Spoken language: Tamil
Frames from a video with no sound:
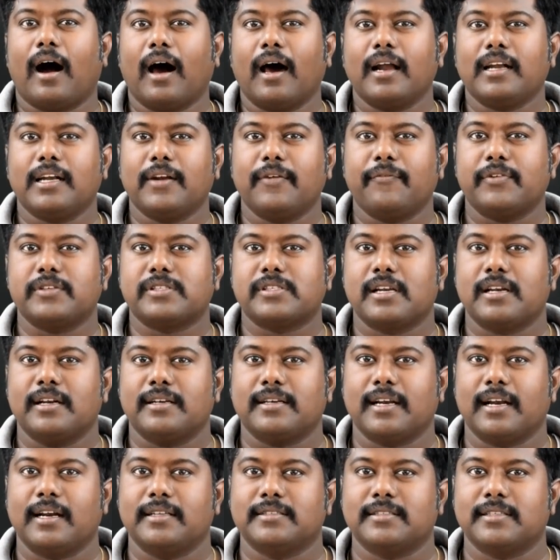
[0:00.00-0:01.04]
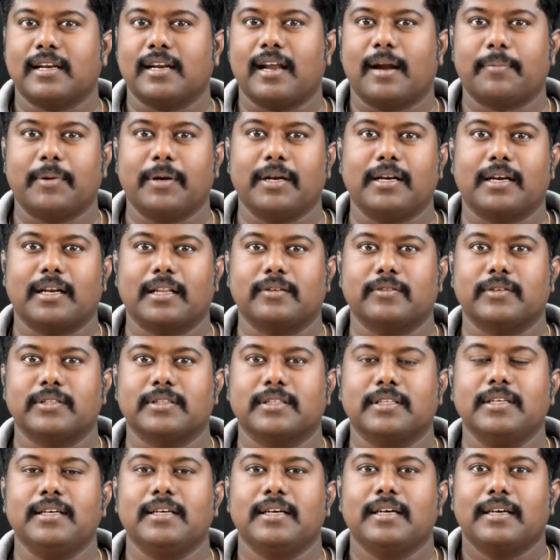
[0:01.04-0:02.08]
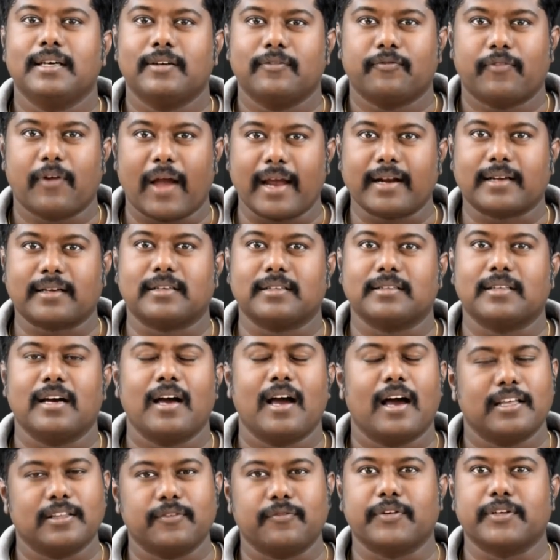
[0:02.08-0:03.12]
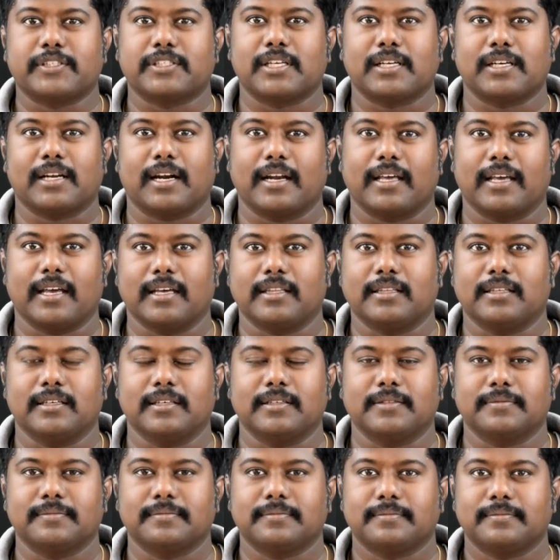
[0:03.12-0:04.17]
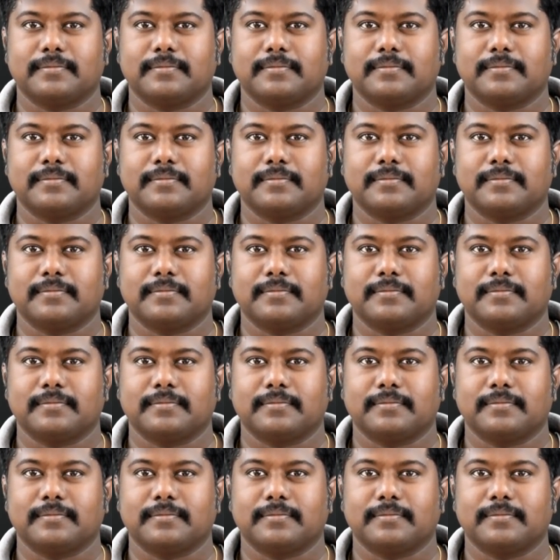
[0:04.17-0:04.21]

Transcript: ஆர்டிஃபிஷியல் இன்டெலிஜென்ஸ் அப்படின்றது வந்து ஃபேக்ட் தான் அது ஃபிக்ஷன் கிடையாது